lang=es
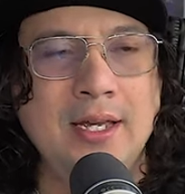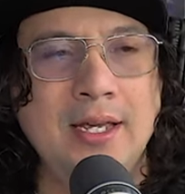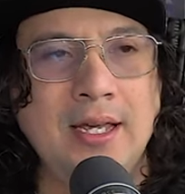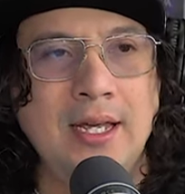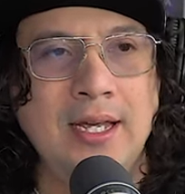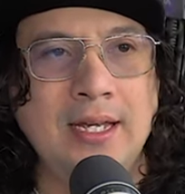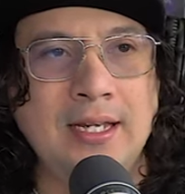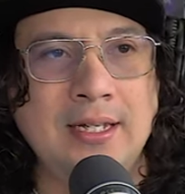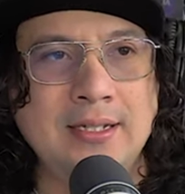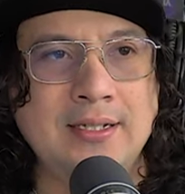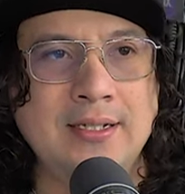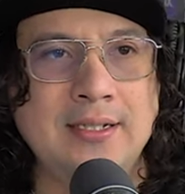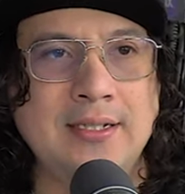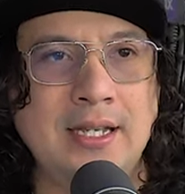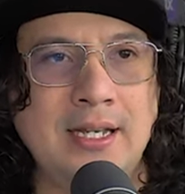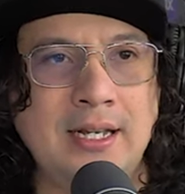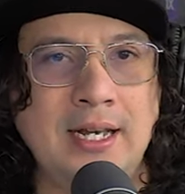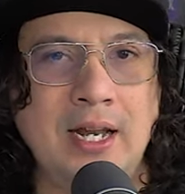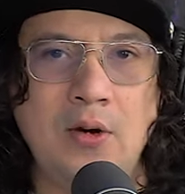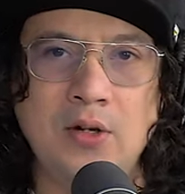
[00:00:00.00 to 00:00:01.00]

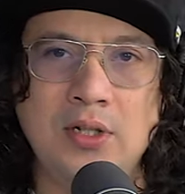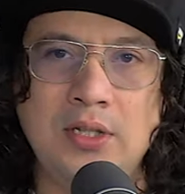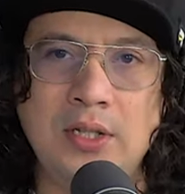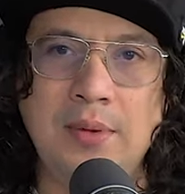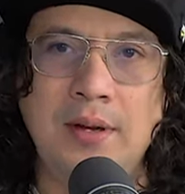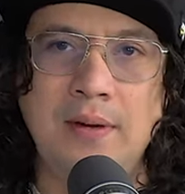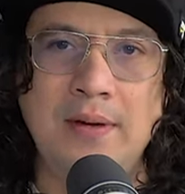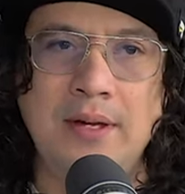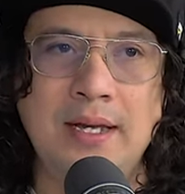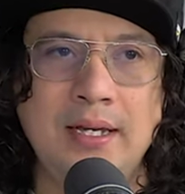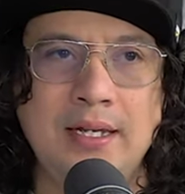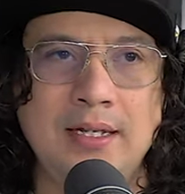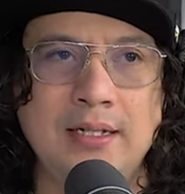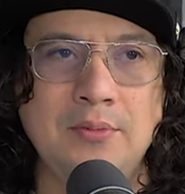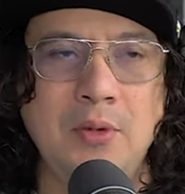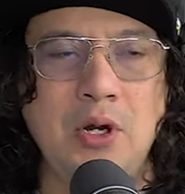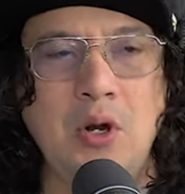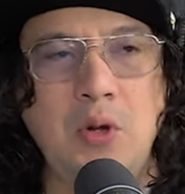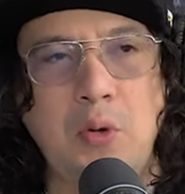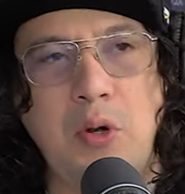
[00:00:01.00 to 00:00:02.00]
este, la última vez,
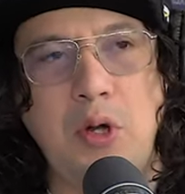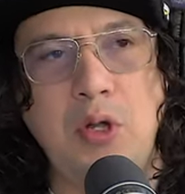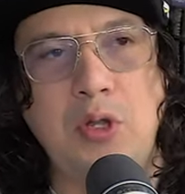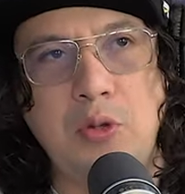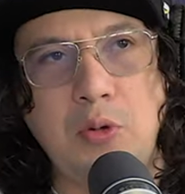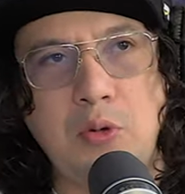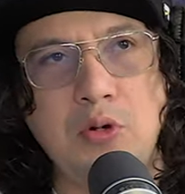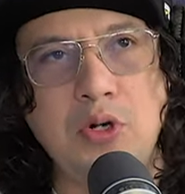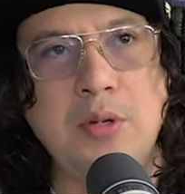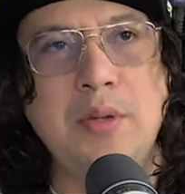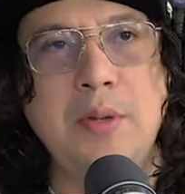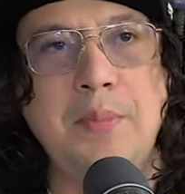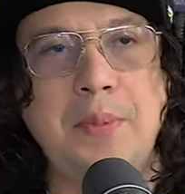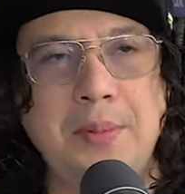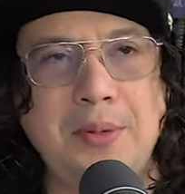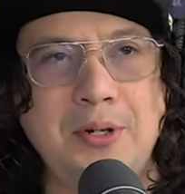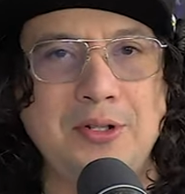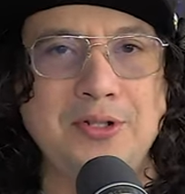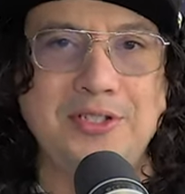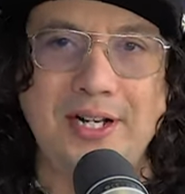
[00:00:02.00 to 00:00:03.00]
bueno, uno de mis
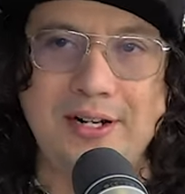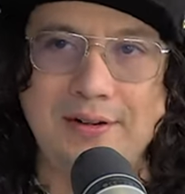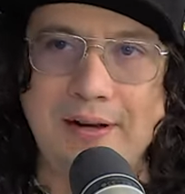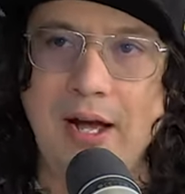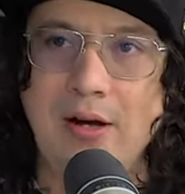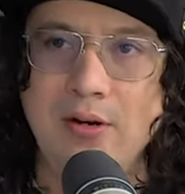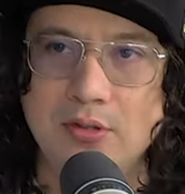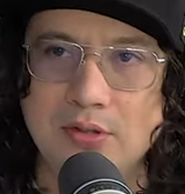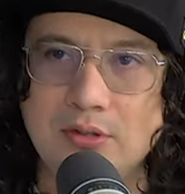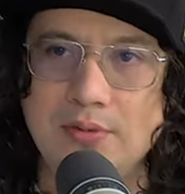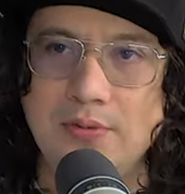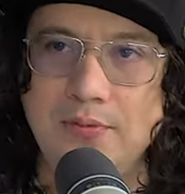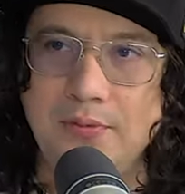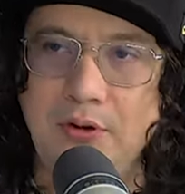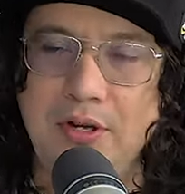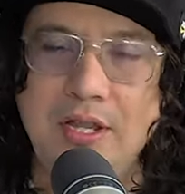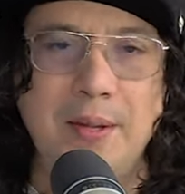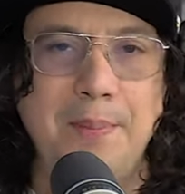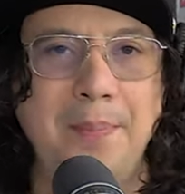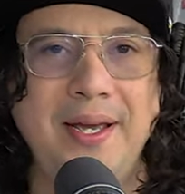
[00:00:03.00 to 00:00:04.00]
primeros trabajos
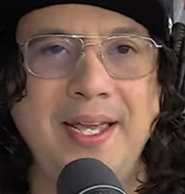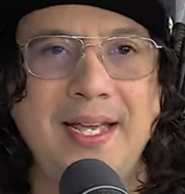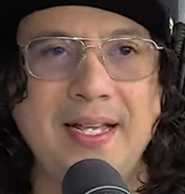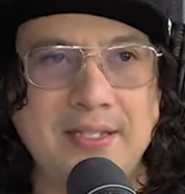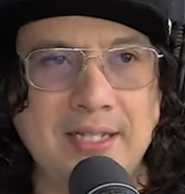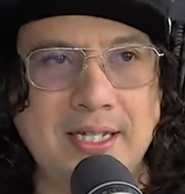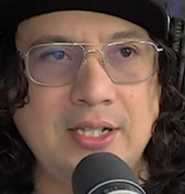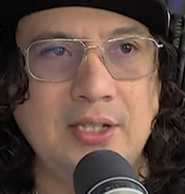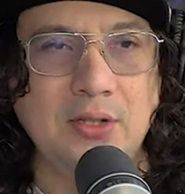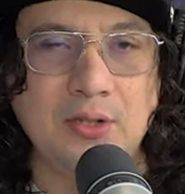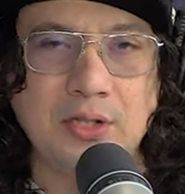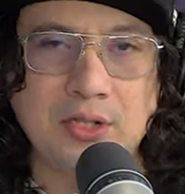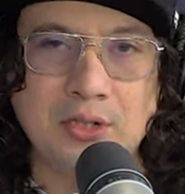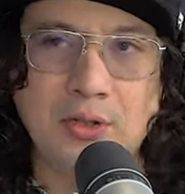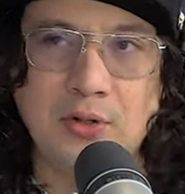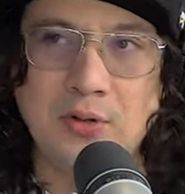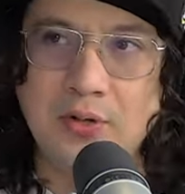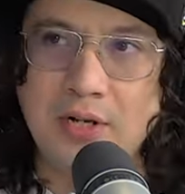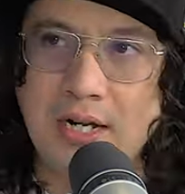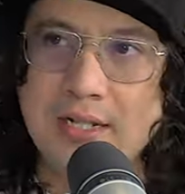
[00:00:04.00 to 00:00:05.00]
fue de payasito dentro
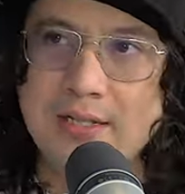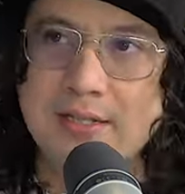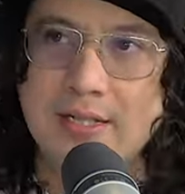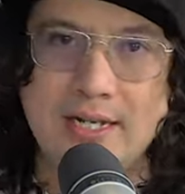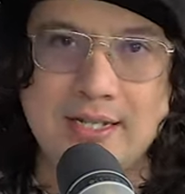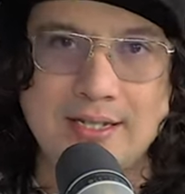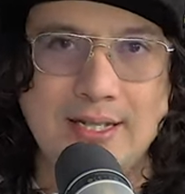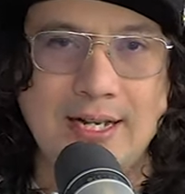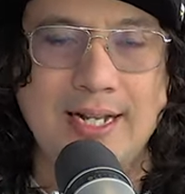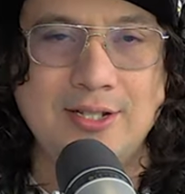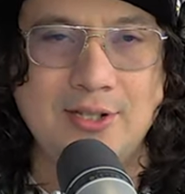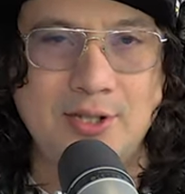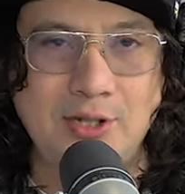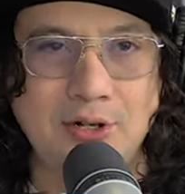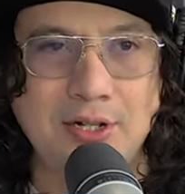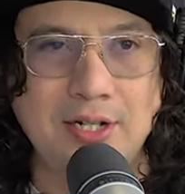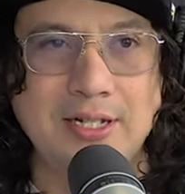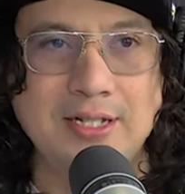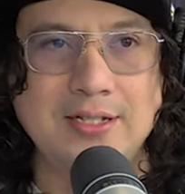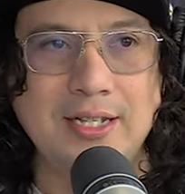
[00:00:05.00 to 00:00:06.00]
de una de estas
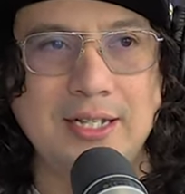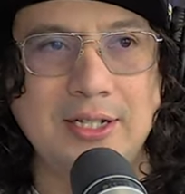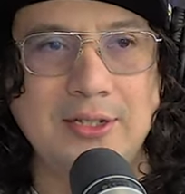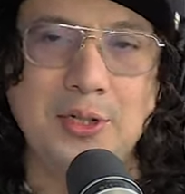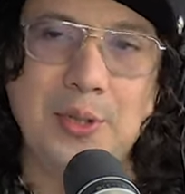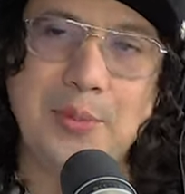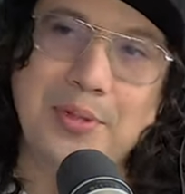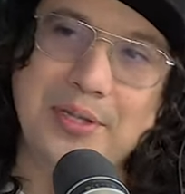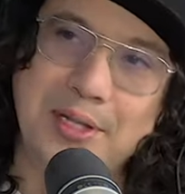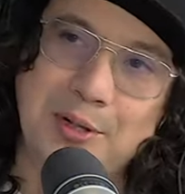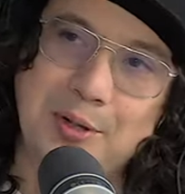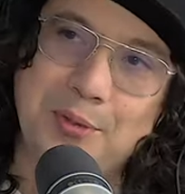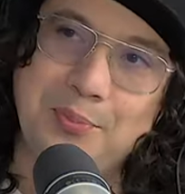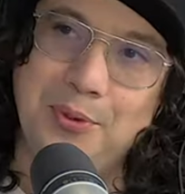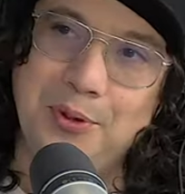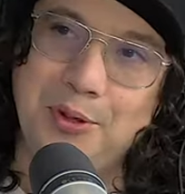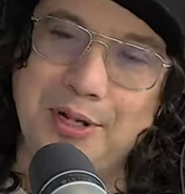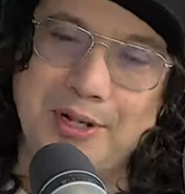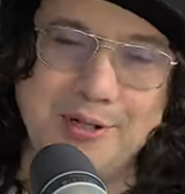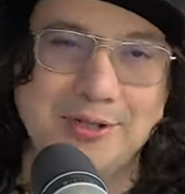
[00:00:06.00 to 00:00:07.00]
instalaciones, entonces me tiene un
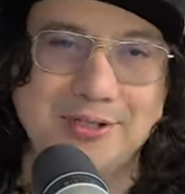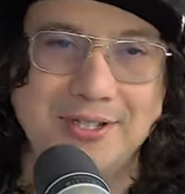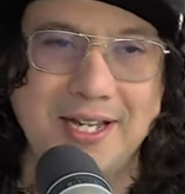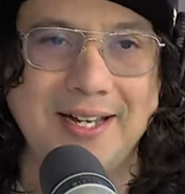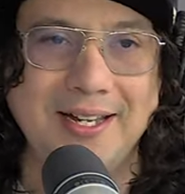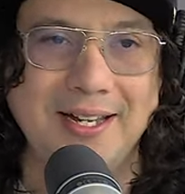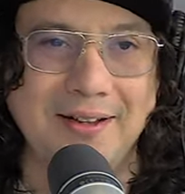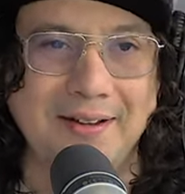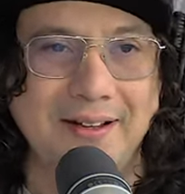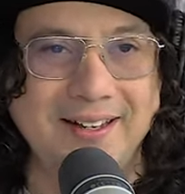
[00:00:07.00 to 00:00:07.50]
poco de nostalgia.